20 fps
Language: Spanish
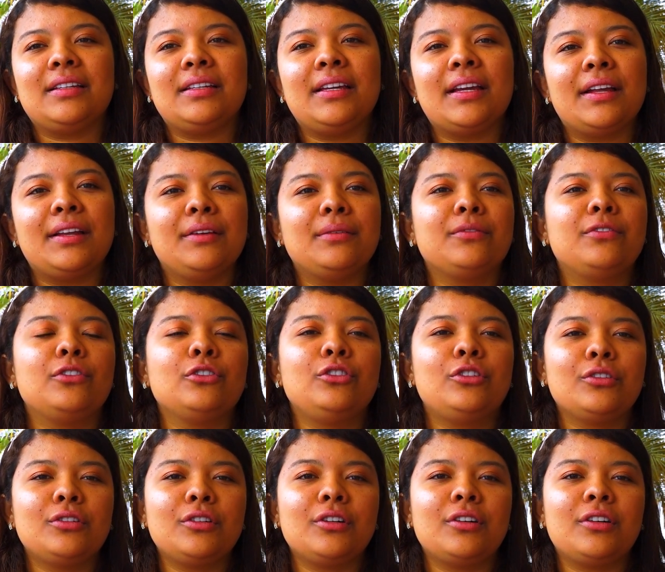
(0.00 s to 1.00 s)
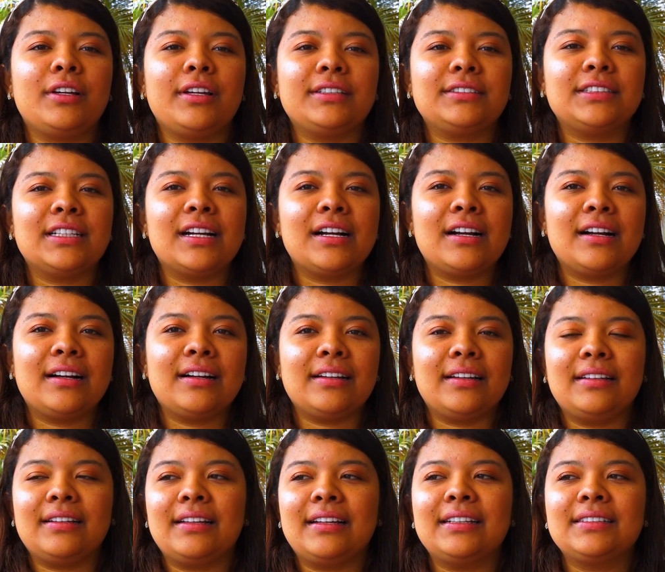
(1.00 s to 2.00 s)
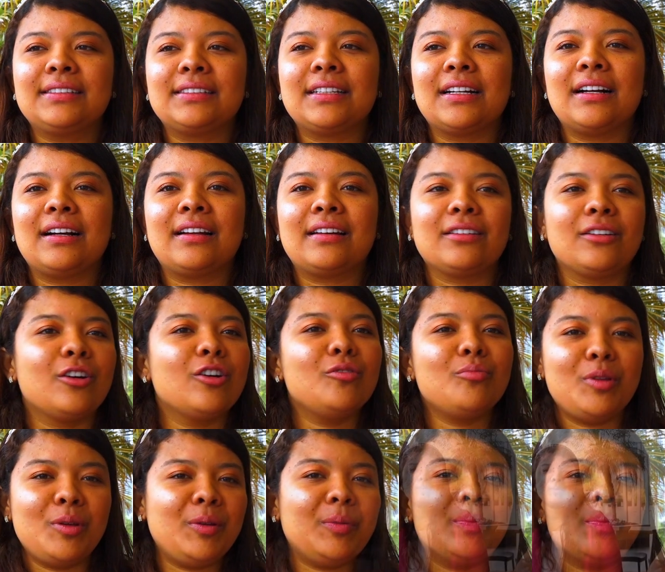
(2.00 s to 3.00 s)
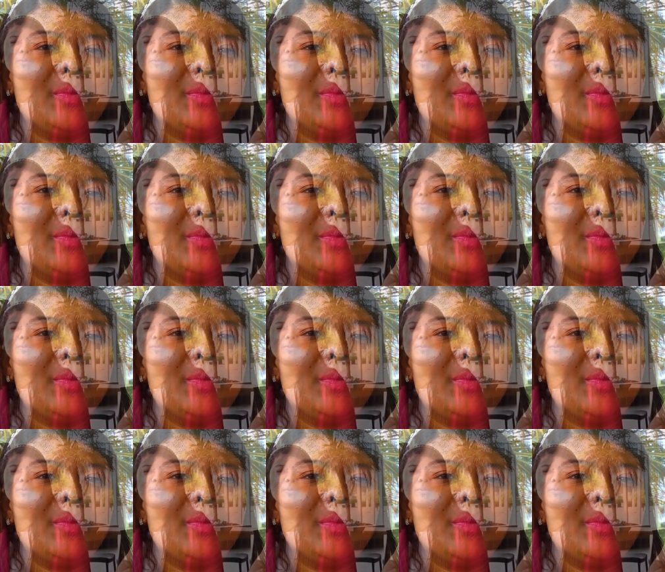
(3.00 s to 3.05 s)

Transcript: y en un futuro ya estar con mi,